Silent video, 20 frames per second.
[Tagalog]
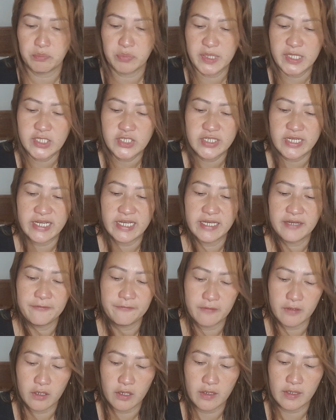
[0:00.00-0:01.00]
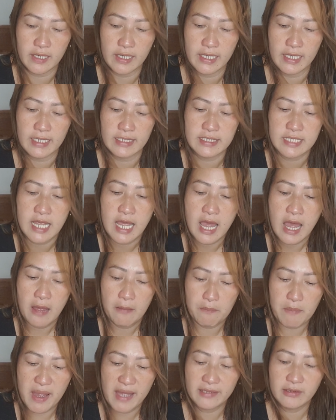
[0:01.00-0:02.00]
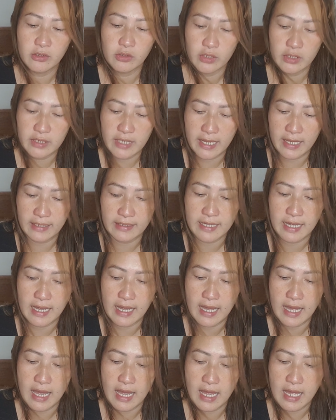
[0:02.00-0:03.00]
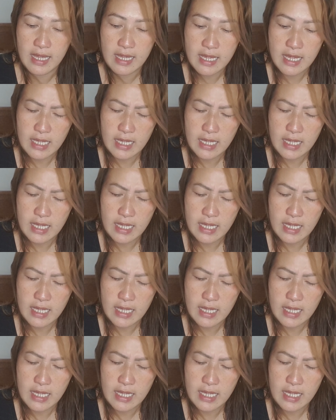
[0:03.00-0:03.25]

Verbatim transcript: PJ Flores, Beth Ortega,